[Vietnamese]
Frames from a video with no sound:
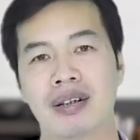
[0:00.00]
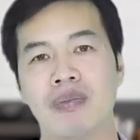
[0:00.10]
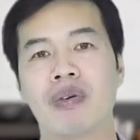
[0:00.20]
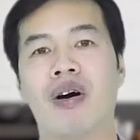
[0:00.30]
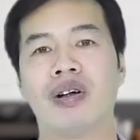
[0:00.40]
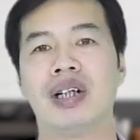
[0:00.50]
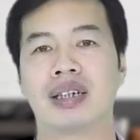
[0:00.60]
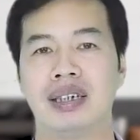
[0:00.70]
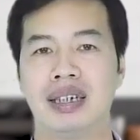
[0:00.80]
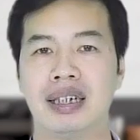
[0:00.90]
cũng có
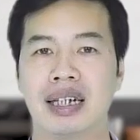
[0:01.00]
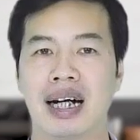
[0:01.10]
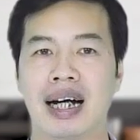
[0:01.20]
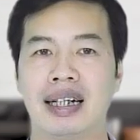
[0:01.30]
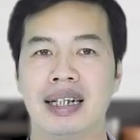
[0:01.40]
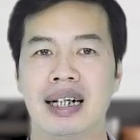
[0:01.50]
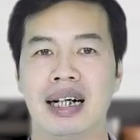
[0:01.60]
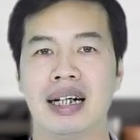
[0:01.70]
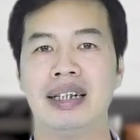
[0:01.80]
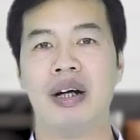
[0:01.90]
được những cái
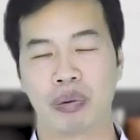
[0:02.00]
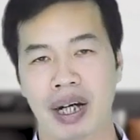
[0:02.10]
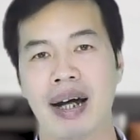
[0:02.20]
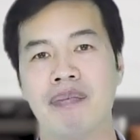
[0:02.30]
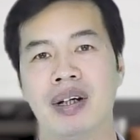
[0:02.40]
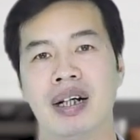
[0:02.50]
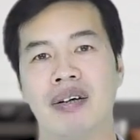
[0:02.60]
à, hiểu thêm